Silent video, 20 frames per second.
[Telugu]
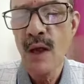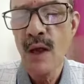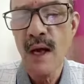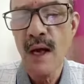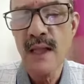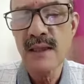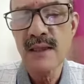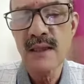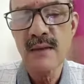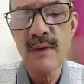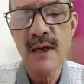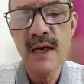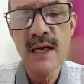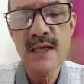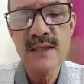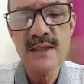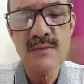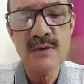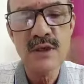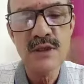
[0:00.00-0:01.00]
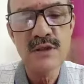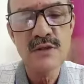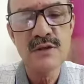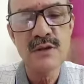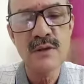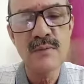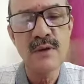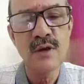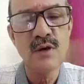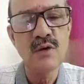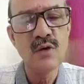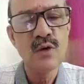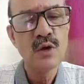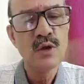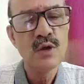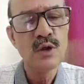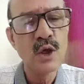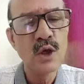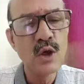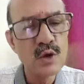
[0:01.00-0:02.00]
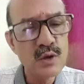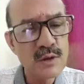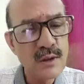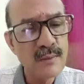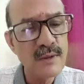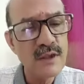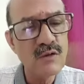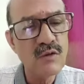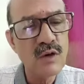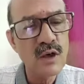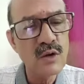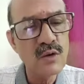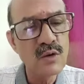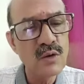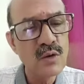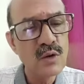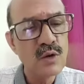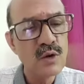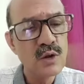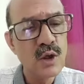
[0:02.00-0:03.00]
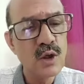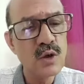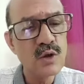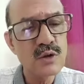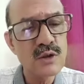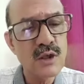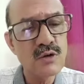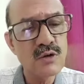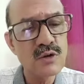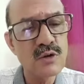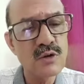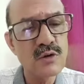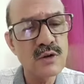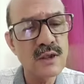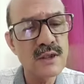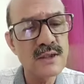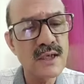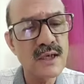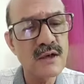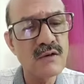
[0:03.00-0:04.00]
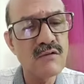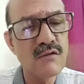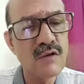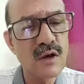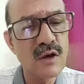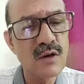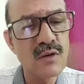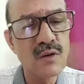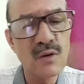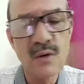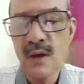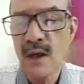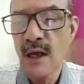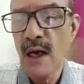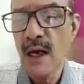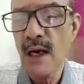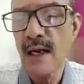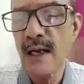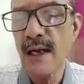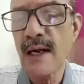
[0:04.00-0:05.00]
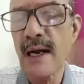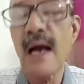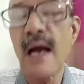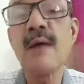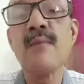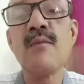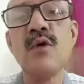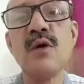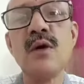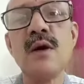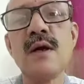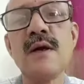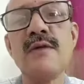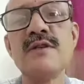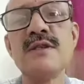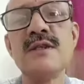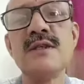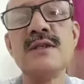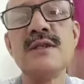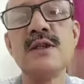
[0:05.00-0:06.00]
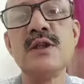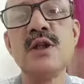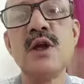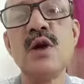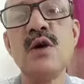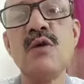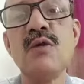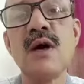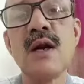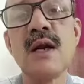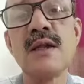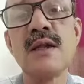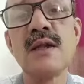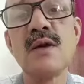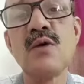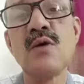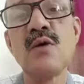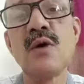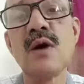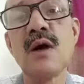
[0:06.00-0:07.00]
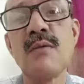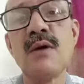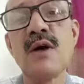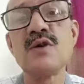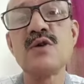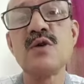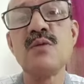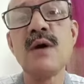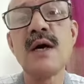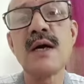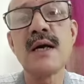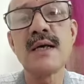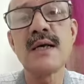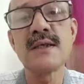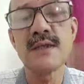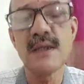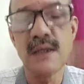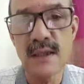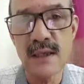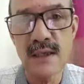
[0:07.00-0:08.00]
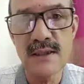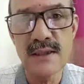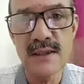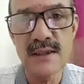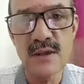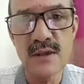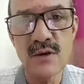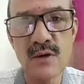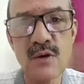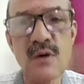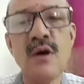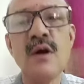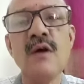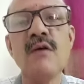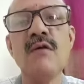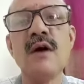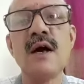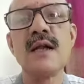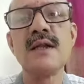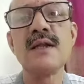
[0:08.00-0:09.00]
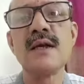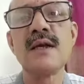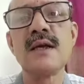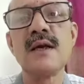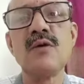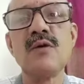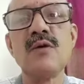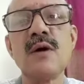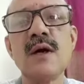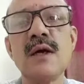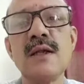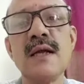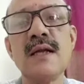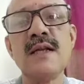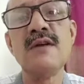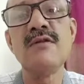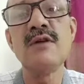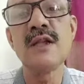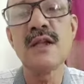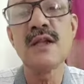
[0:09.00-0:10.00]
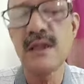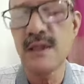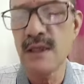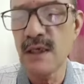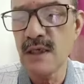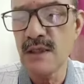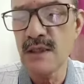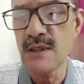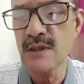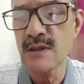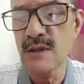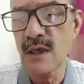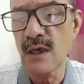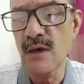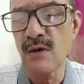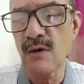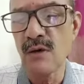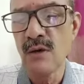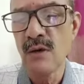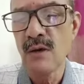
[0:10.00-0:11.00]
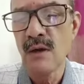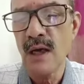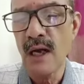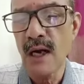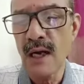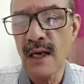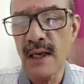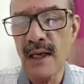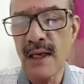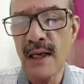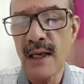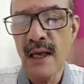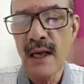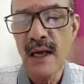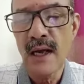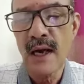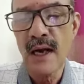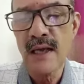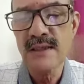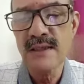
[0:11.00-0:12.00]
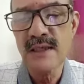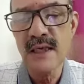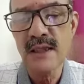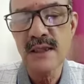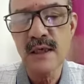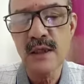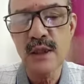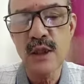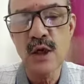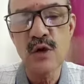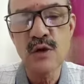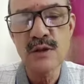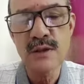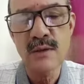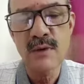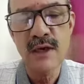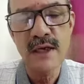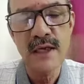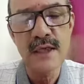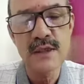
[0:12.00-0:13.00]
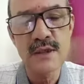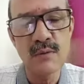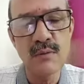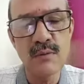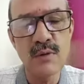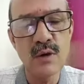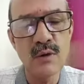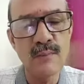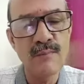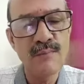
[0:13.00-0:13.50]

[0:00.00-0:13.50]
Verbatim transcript: ఆంధ్ర మహిళా సమాజం సభ్యులు తెలుగు సమితి వారు తెలుగు సాంస్కృతిక సంఘం వారు అలాగే నాగ్పూర్లో నివసించే తెలుగు వారందరూ కూడా మాకు శుభాకాంక్షలు తెలియజేశారు వారందరికీ కూడా ధన్యవాదాలు తెలియజేస్తున్నాను అలాగే రాష్ట్రేతర తెలుగు సమాఖ్య సభ్యులు